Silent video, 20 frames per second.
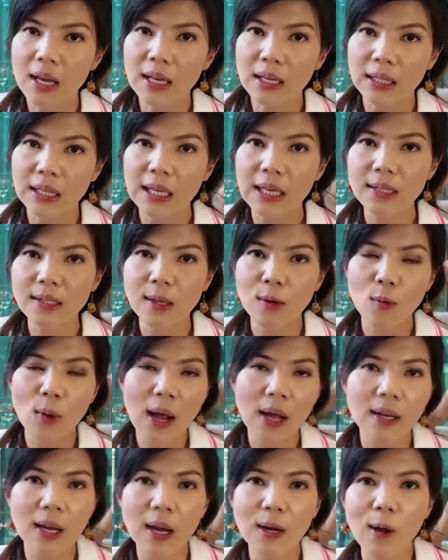คิดซะ
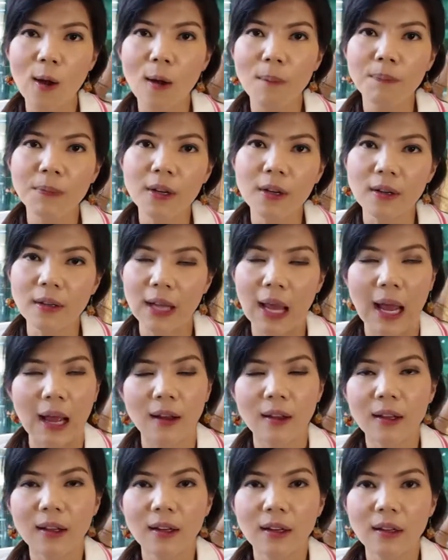ว่าถ้ารอบนึงเนี่ย
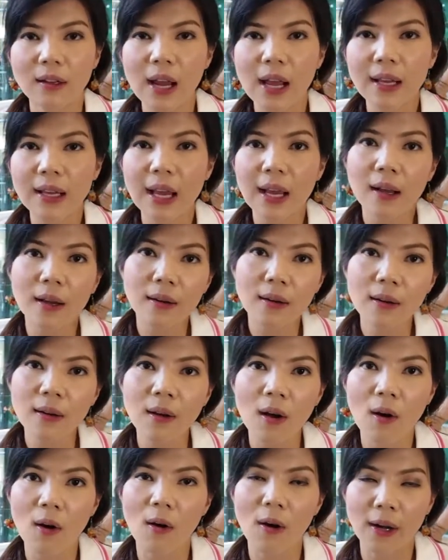ได้แค่ครึ่ง
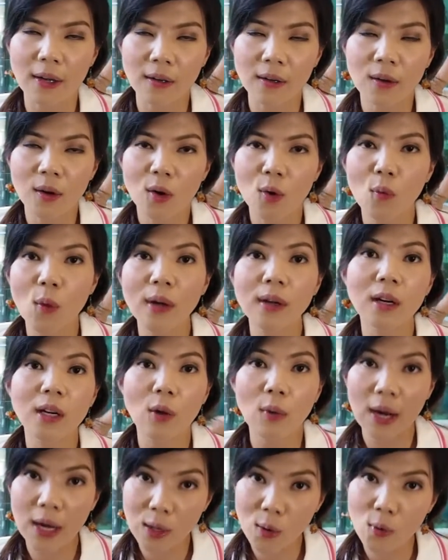ออนวันหนึ่ง
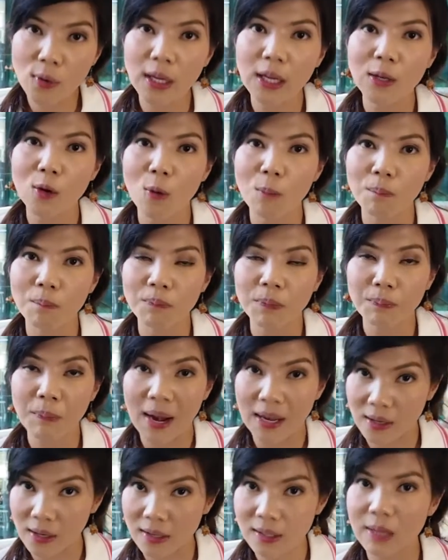เราให้ลูกกินนม แป
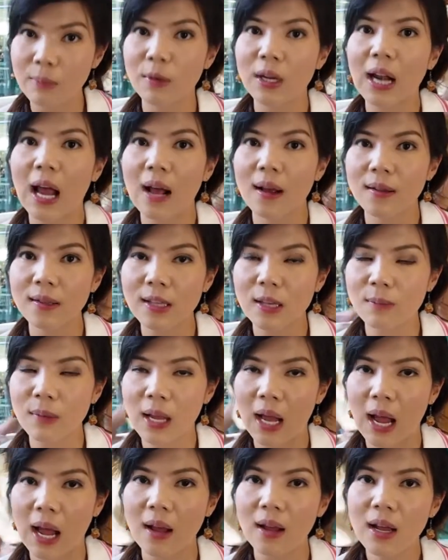ดถึงสิบ ครั้งใช่ไหม
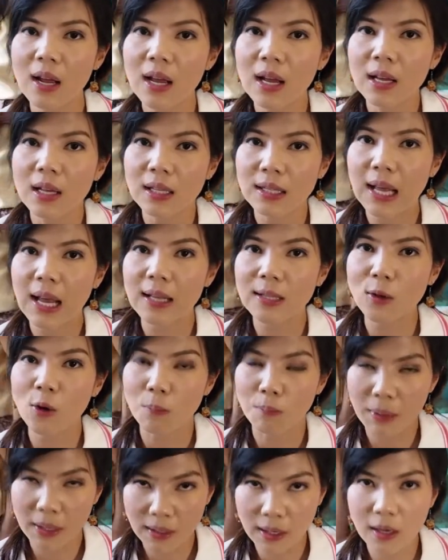คะสะส
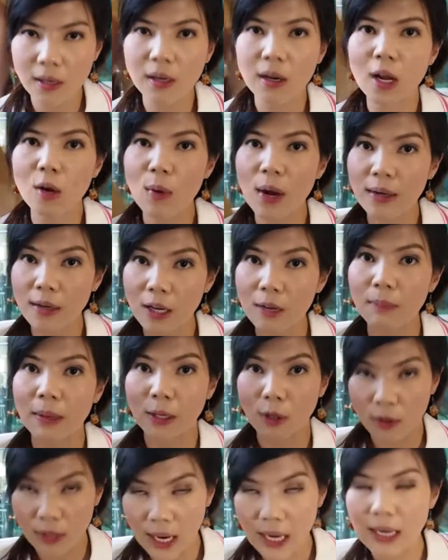มไปเรื่อยๆวันหนึ่ง
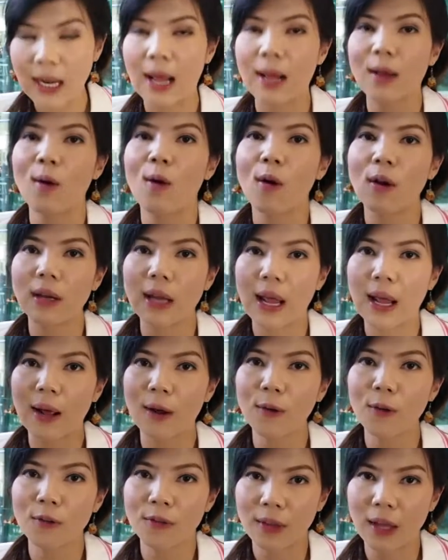มันก็ได้หลายออนแล้
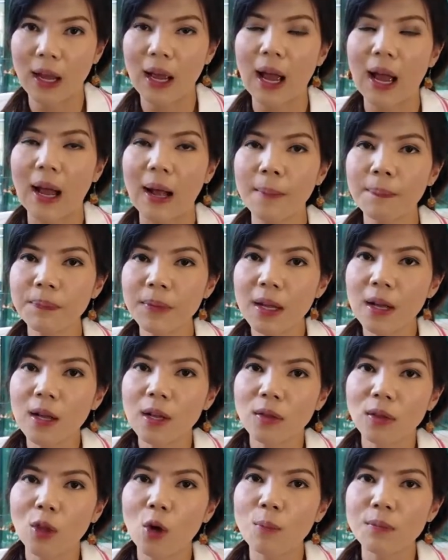วนะคะ
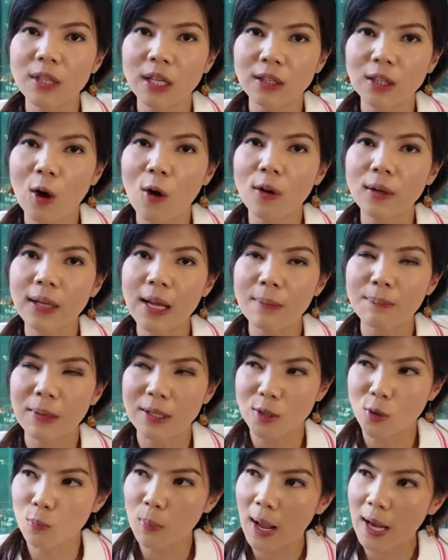นมสต็อกเนี่ย
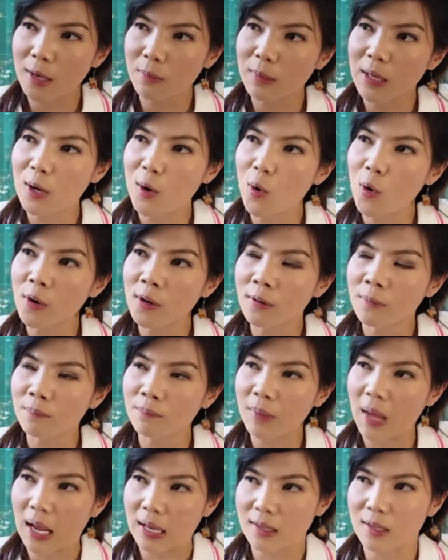ปัจจุบันมีคน
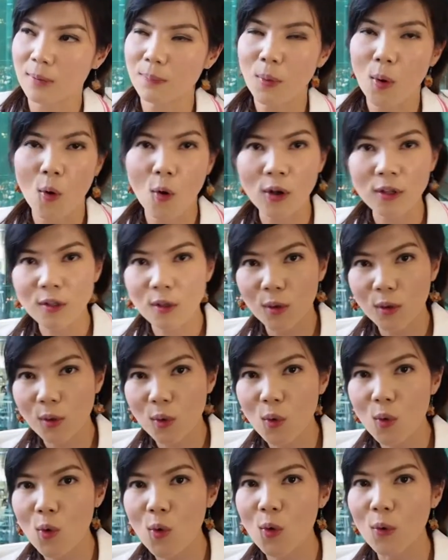อาจจะโพสต์
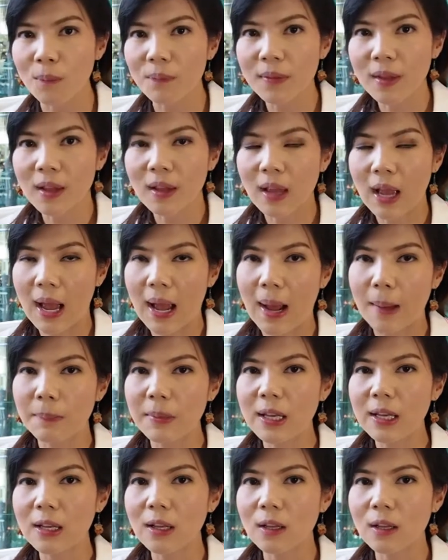รูปมี